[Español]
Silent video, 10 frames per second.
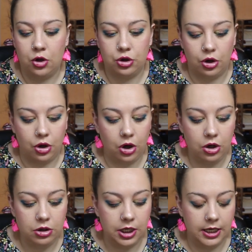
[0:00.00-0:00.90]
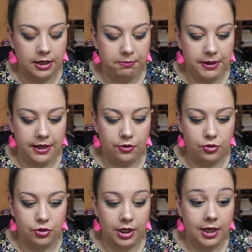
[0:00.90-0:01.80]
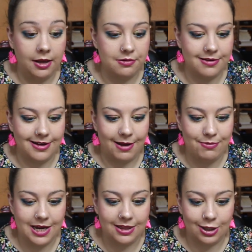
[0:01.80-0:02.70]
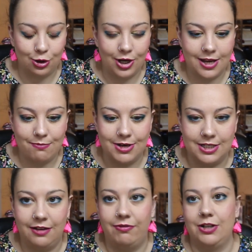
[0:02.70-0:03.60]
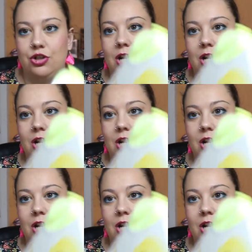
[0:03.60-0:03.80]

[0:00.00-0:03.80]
otro otros eh, pero es que a mí estas toallas me chiflan,